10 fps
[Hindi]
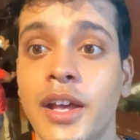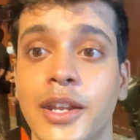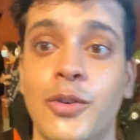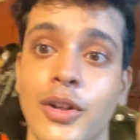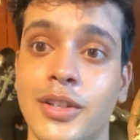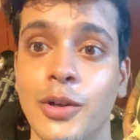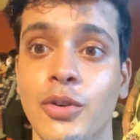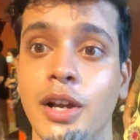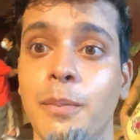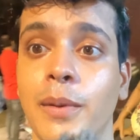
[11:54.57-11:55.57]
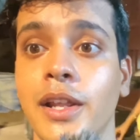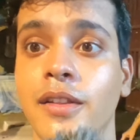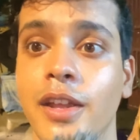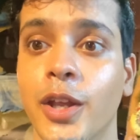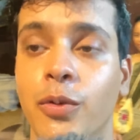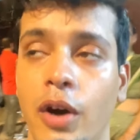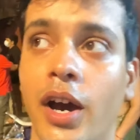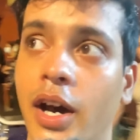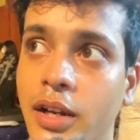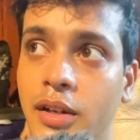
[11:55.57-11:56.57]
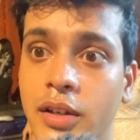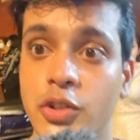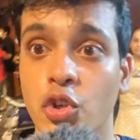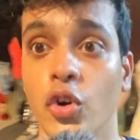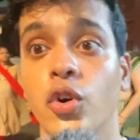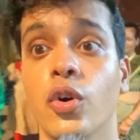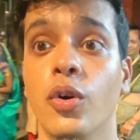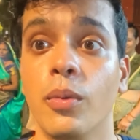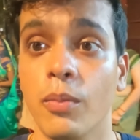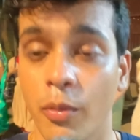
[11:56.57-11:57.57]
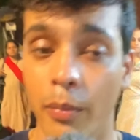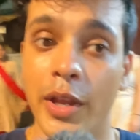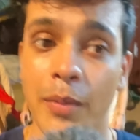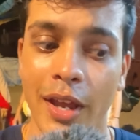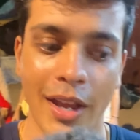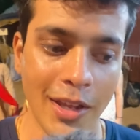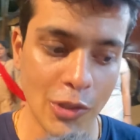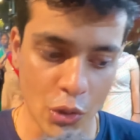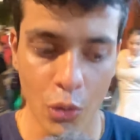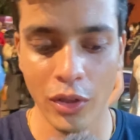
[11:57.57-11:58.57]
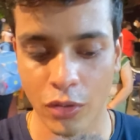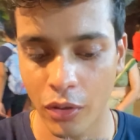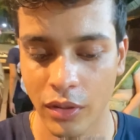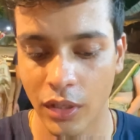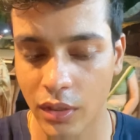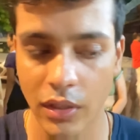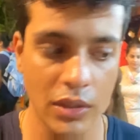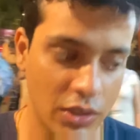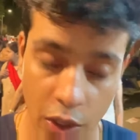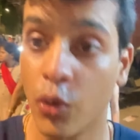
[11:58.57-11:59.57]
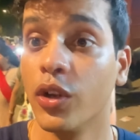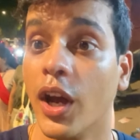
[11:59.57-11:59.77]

रिक्वेस्ट करूँगा कि प्लीज़ एक बार जो मुंबई में है जूस पंग ज़रूर